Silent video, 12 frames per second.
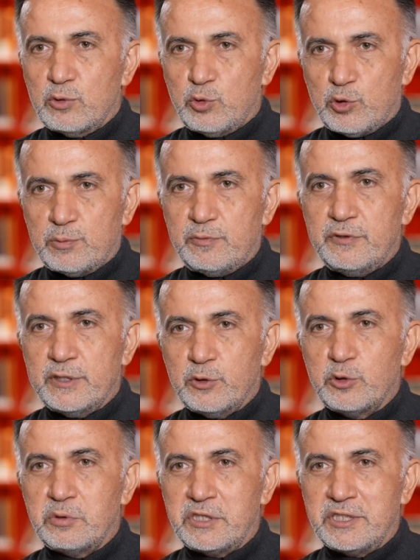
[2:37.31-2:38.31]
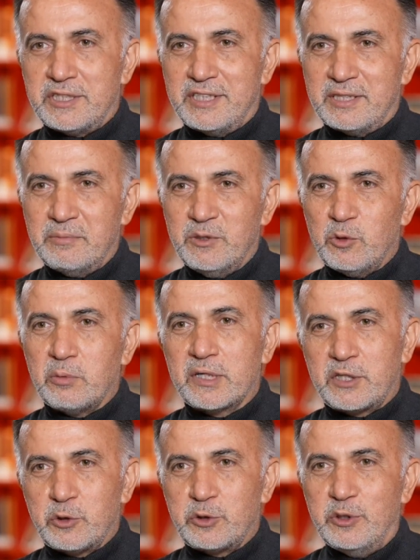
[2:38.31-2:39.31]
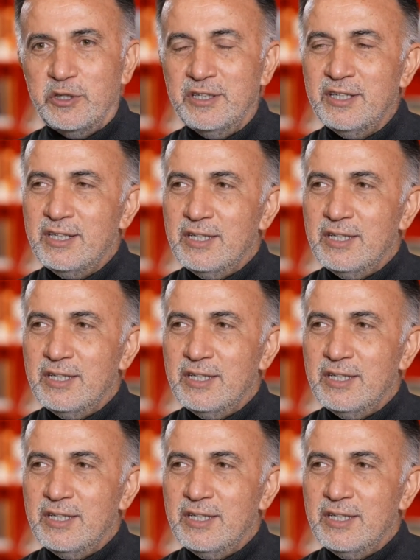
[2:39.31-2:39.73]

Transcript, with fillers: götürüp veriyordum şiirlerimi. O bakıyordu.